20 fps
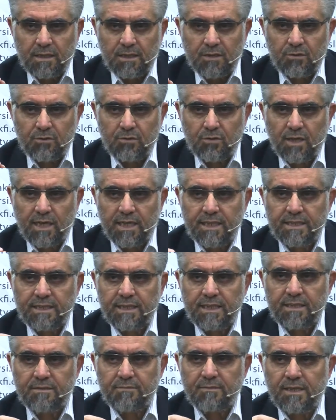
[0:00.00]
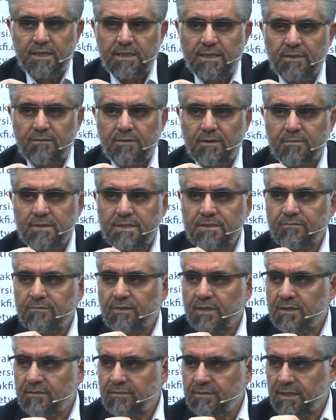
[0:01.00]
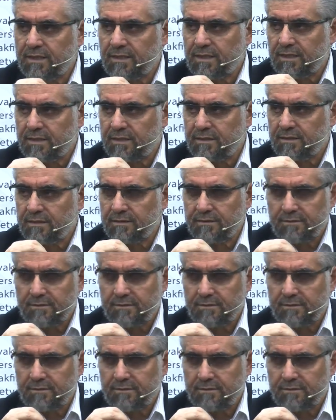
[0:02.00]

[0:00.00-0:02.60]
Kur'an-ı Kerim'i ilk defa bizim vakıfta tanıdı.